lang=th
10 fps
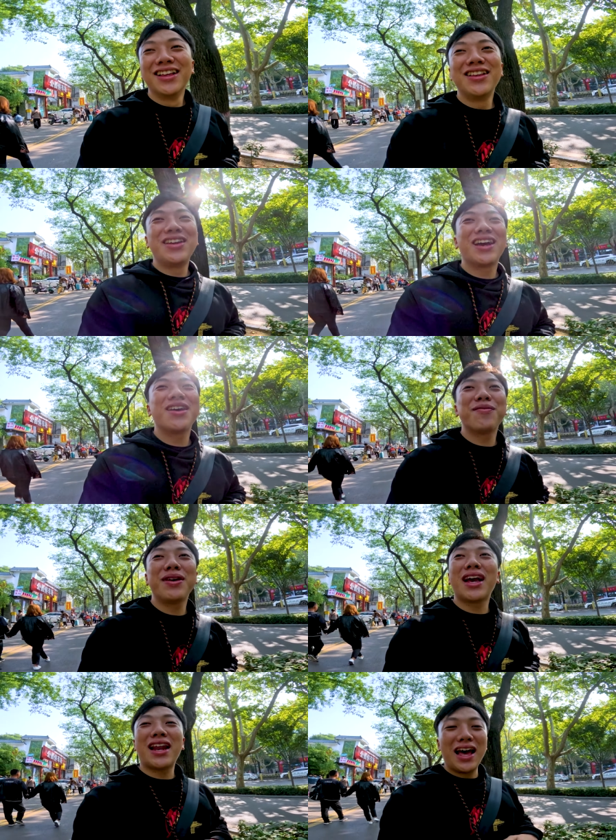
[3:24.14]
เดี๋ยวนี้เขายัง
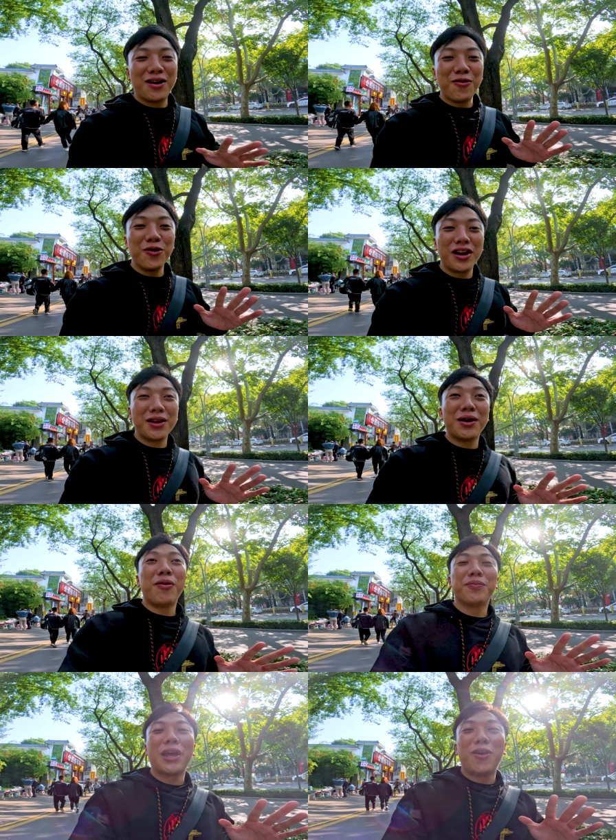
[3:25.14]
มีการหาคู่อยู่เลยแล้ว
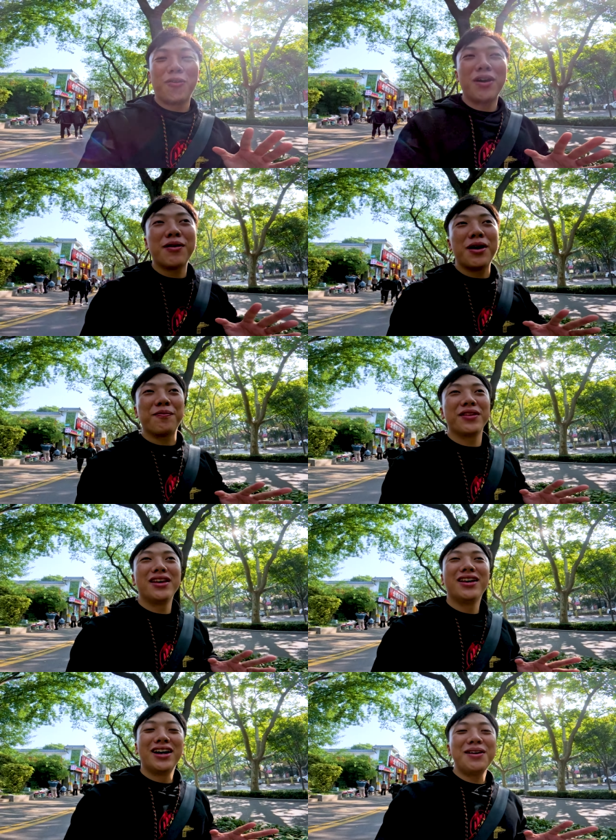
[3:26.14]
ผมตลกว่าแบบ
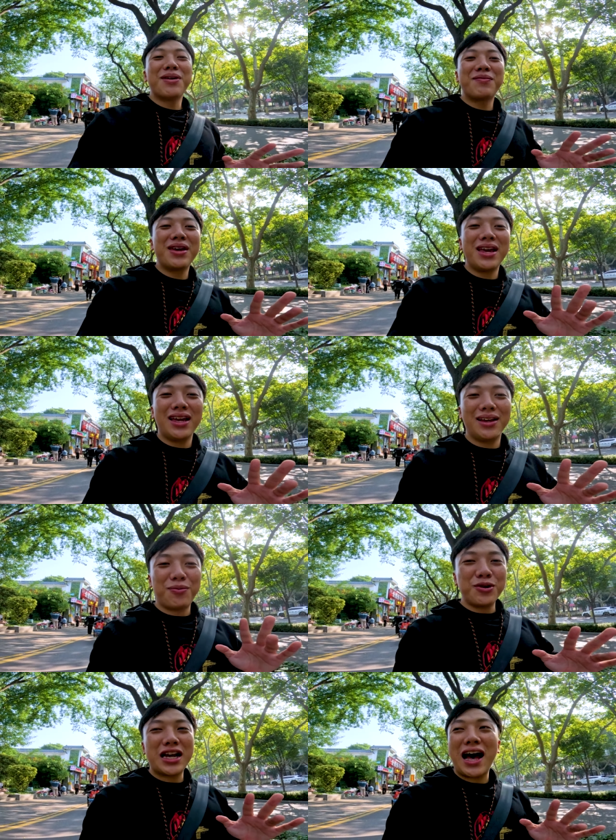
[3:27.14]
เฮ้ยมันมี
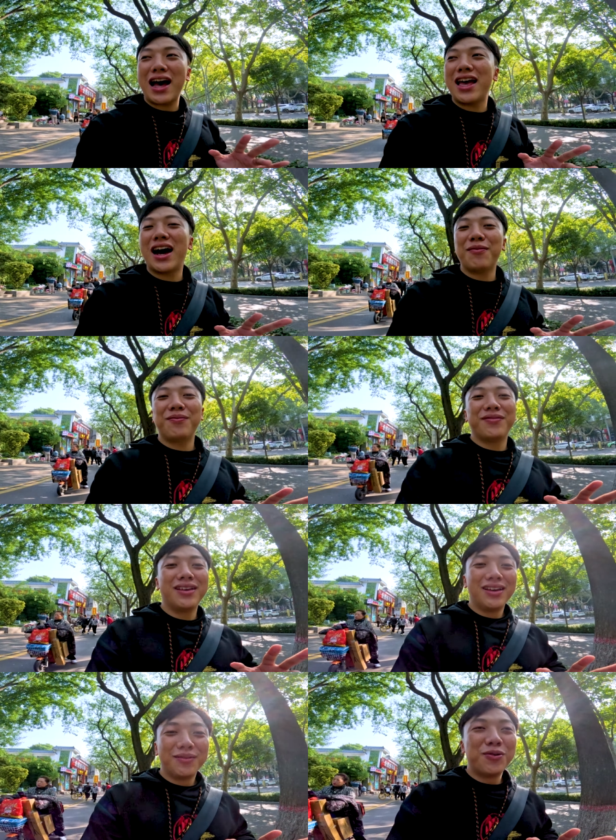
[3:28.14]
ผู้ชายอะครับ
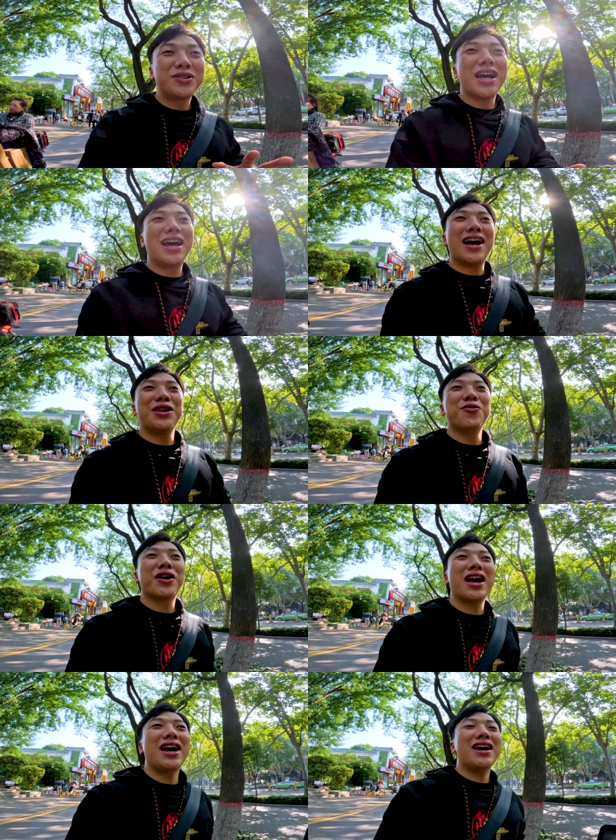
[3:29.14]
ผู้ชายอายุ
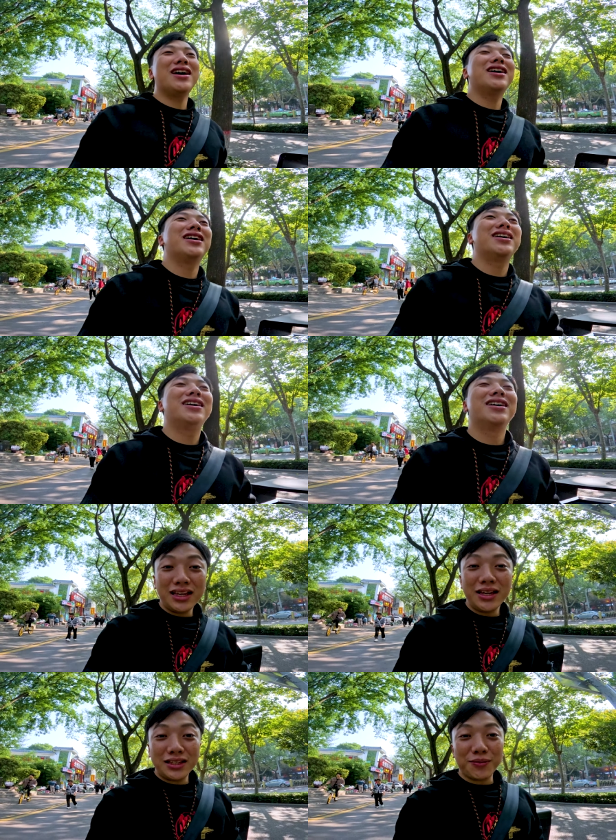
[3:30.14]

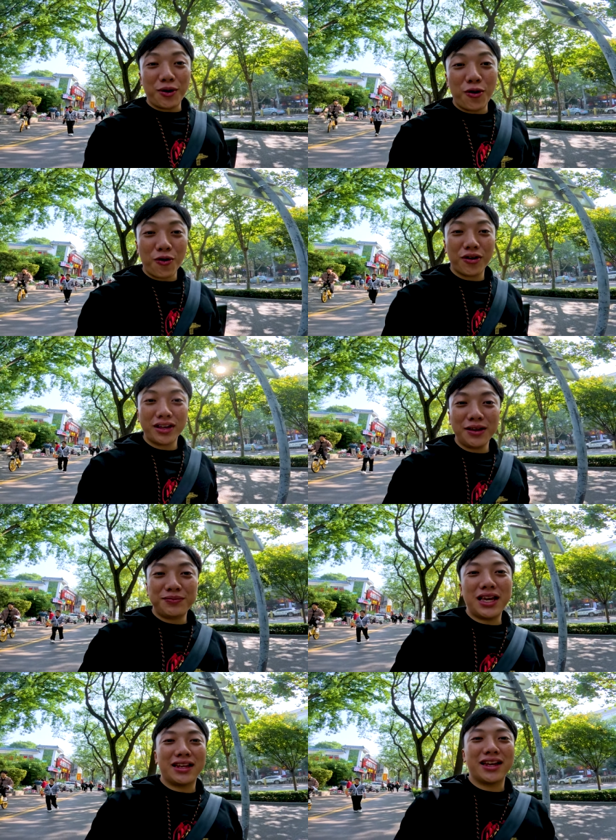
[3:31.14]
แค่ 26
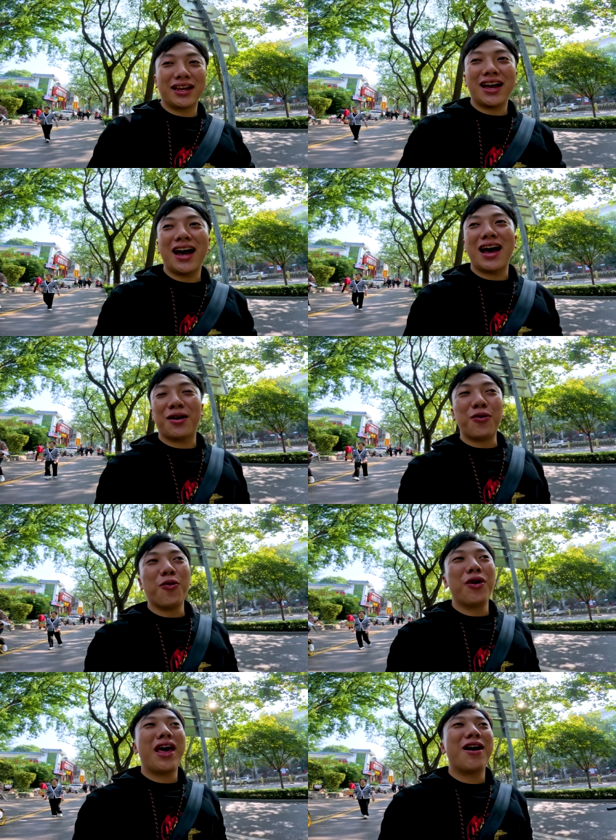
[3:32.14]
27 อย่างเงี้ยหา
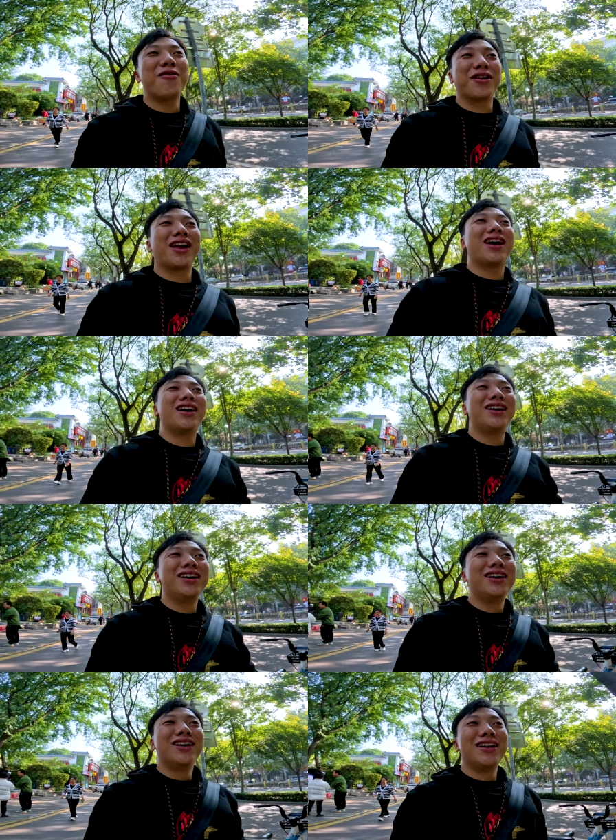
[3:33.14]
คู่แล้วอย่างเงี้ย
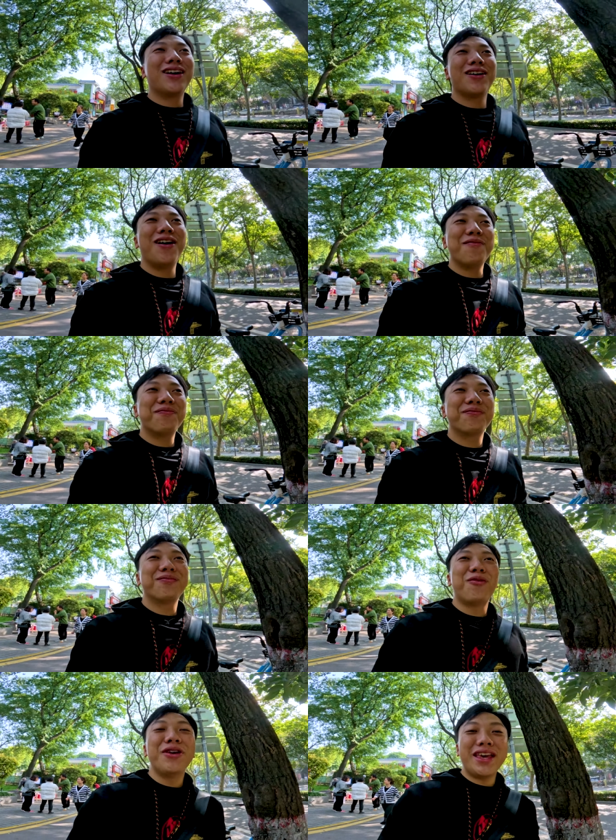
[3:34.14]
แล้วก็
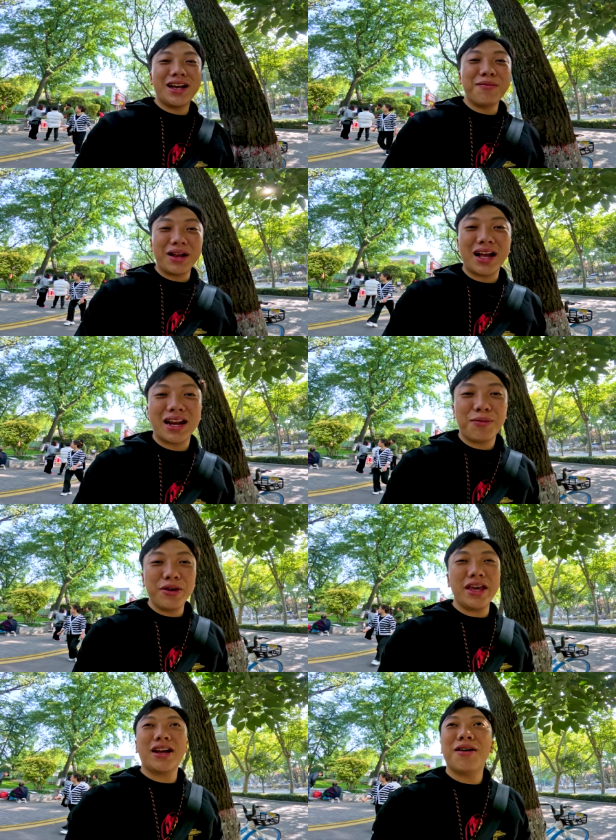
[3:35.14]
ผู้หญิงก็เหมือนกันนะ
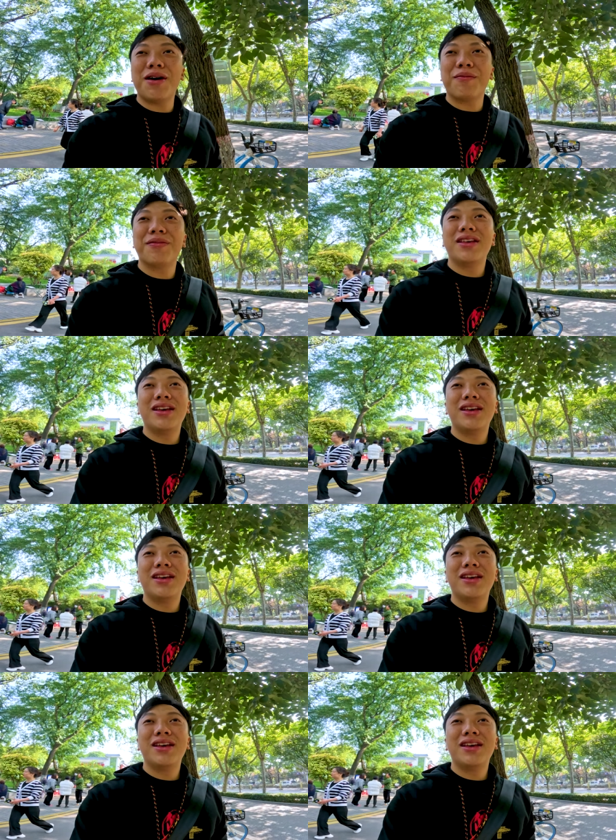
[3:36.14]
ผู้หญิงก็แบบ